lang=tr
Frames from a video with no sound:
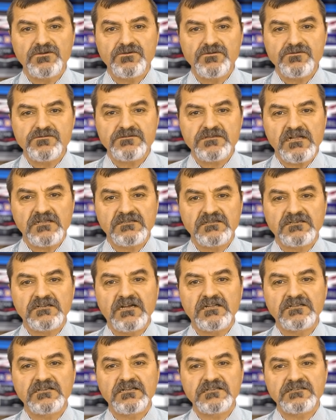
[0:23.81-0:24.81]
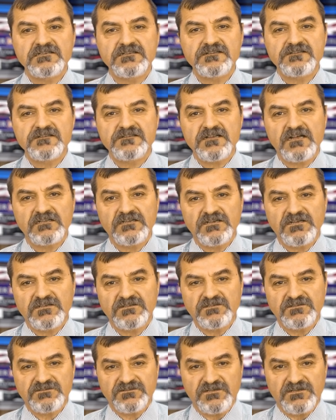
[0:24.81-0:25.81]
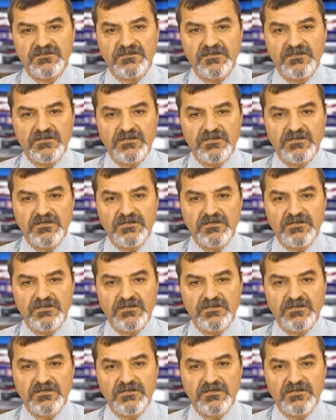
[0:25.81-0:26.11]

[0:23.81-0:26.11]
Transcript: 100 saldırganı etkisiz hale getirdi.